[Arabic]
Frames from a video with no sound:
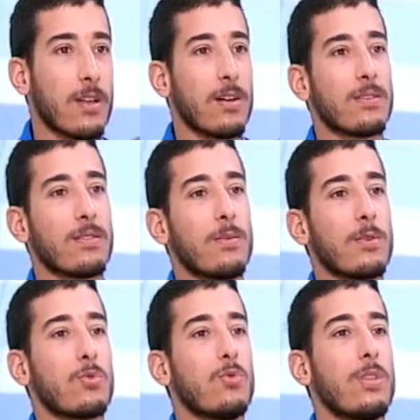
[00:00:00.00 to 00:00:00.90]
الخاصه
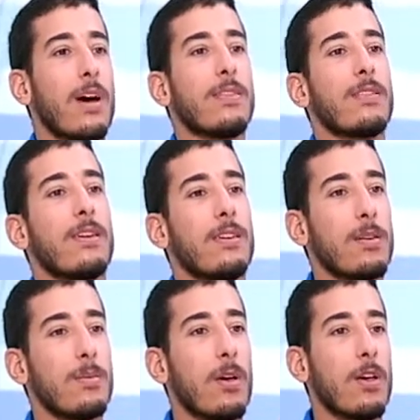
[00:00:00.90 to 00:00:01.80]
بتكون على
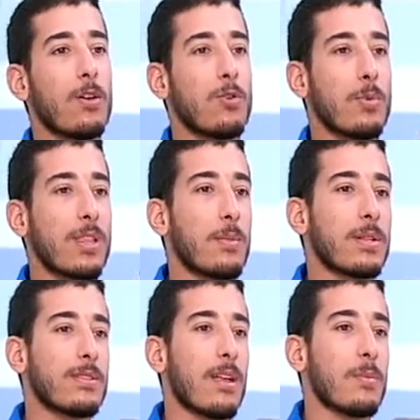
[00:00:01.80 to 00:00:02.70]
النايم وبدل ما
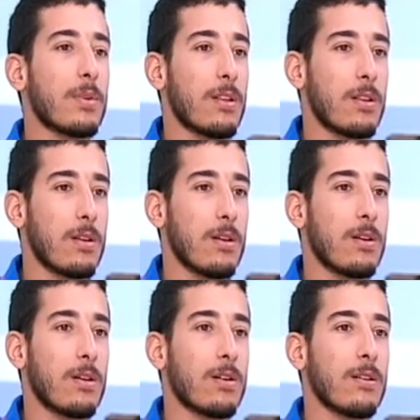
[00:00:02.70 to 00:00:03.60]
تستعمل
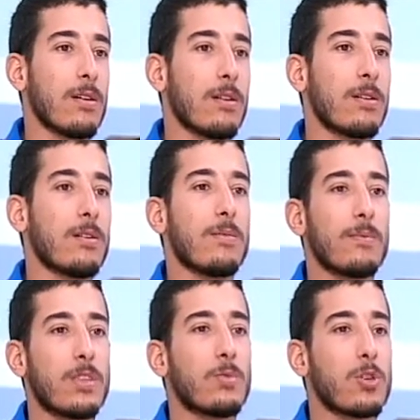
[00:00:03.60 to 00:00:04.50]
آه،
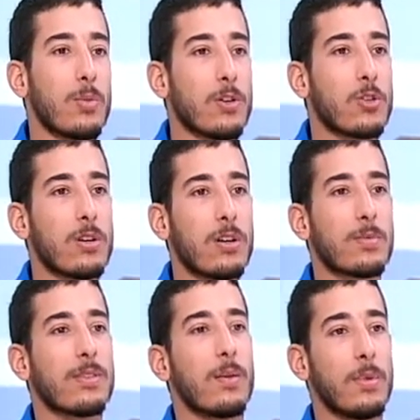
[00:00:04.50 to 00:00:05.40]
لتمشي بإجرك
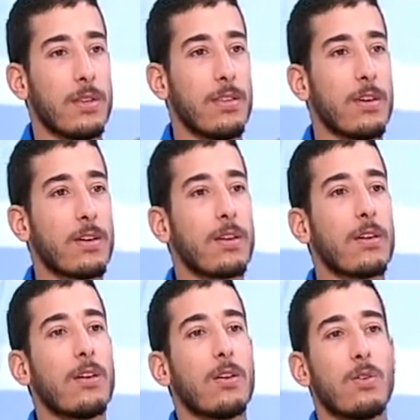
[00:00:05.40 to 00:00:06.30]
تستعمل ايديك
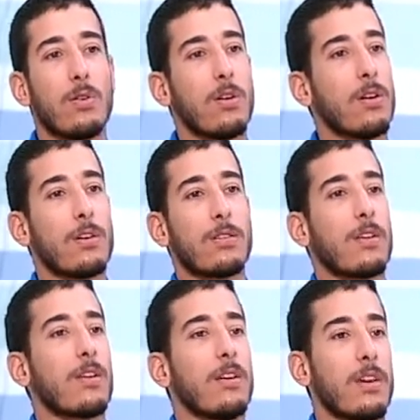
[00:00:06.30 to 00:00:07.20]
آه،
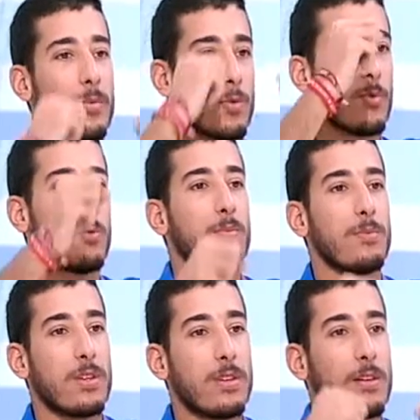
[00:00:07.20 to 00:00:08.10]
طريقه هيك بتبرم
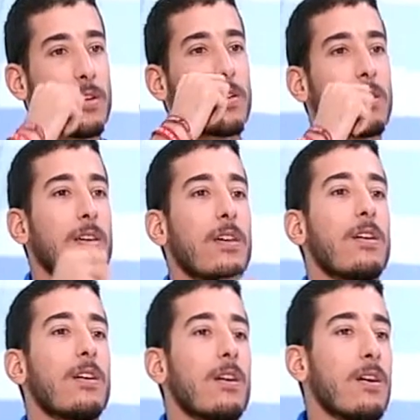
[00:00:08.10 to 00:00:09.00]
بايدك نعم.
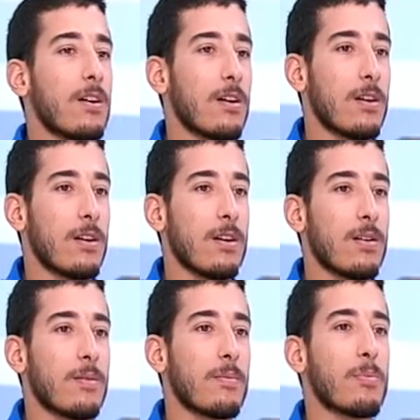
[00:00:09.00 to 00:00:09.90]
يعني بتكون
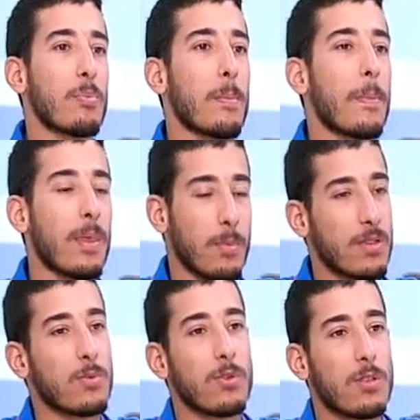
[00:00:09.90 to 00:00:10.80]
كل شيء بايديك
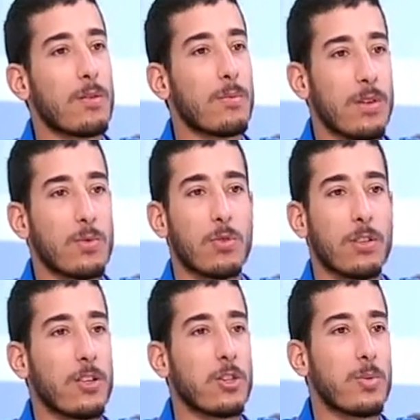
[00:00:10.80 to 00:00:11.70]
مزبوط مزبوط
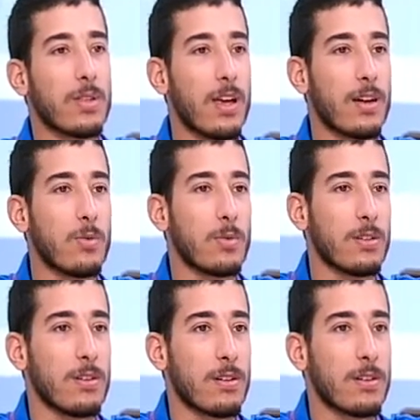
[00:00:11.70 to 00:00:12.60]
كل شيء بتتحكم
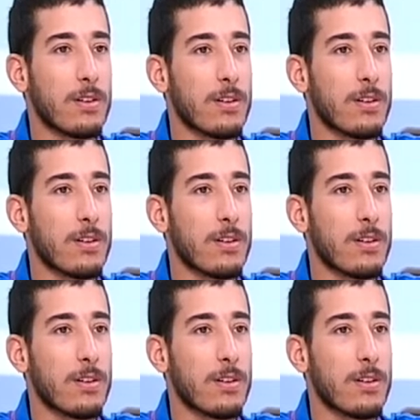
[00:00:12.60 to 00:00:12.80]
بايديك